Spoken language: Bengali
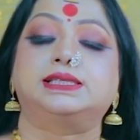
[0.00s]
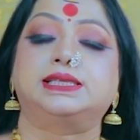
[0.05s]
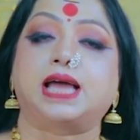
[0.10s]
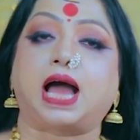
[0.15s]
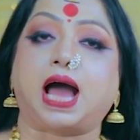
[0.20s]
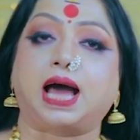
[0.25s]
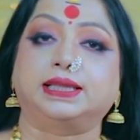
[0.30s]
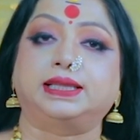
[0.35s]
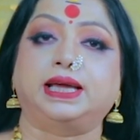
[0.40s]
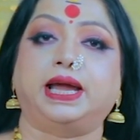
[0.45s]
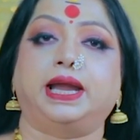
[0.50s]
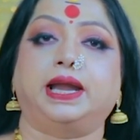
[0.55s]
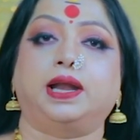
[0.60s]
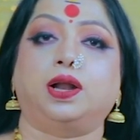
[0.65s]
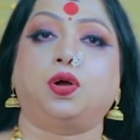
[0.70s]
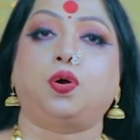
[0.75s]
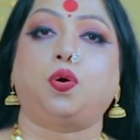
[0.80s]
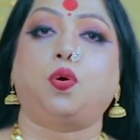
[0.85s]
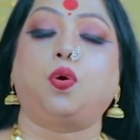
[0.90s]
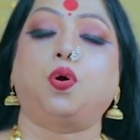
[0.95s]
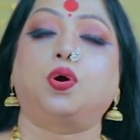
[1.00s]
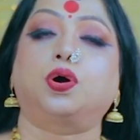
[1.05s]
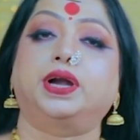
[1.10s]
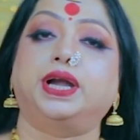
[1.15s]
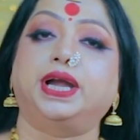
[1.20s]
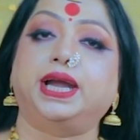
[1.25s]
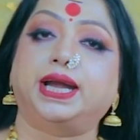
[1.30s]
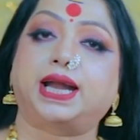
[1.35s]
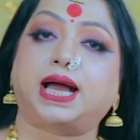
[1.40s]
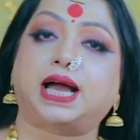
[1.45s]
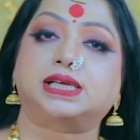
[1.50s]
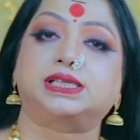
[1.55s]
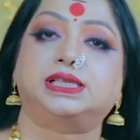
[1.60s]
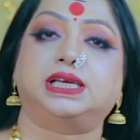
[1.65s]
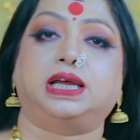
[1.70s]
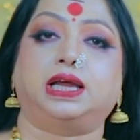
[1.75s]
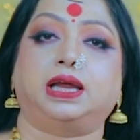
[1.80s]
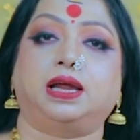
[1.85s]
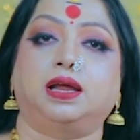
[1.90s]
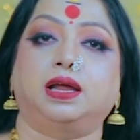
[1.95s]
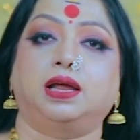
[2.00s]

যাদের অগ্নি রাশি